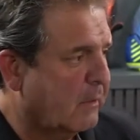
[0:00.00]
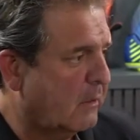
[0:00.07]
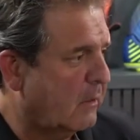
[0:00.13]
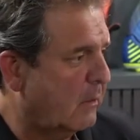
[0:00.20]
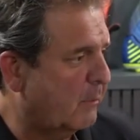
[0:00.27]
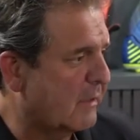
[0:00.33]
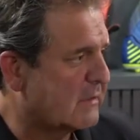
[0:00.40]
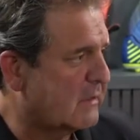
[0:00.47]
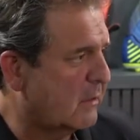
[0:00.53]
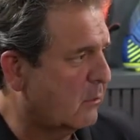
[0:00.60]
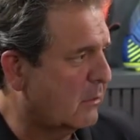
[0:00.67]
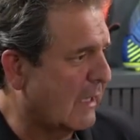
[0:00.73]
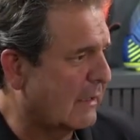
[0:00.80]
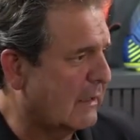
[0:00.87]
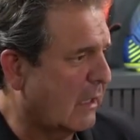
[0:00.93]
e passei um
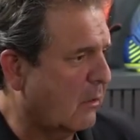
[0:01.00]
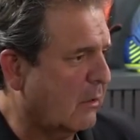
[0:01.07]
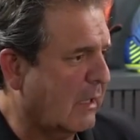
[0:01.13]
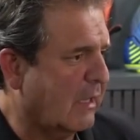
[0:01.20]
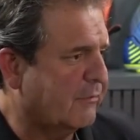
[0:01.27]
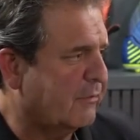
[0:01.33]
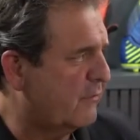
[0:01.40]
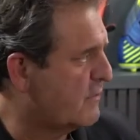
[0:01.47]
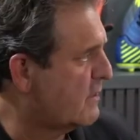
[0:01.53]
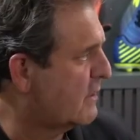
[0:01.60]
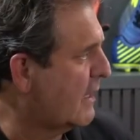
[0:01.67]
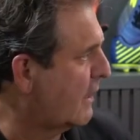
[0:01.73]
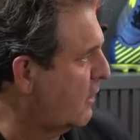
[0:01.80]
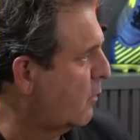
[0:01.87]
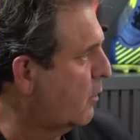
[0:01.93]
Natal lá, fui
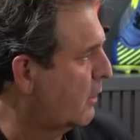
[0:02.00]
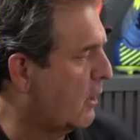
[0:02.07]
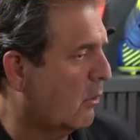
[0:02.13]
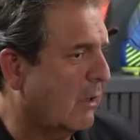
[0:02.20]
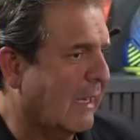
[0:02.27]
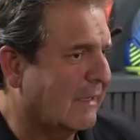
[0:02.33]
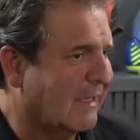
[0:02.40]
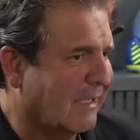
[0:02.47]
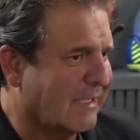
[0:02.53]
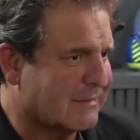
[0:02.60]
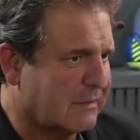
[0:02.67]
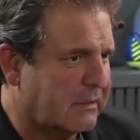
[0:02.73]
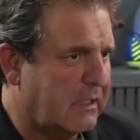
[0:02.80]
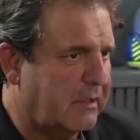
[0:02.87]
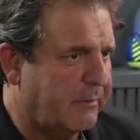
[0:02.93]
visitar, tem um hotel lá da
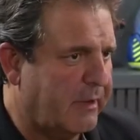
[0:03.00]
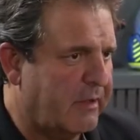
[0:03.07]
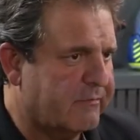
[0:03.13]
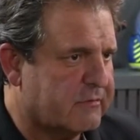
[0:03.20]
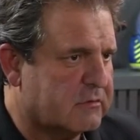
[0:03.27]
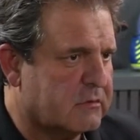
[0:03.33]
casa dele em Memphis,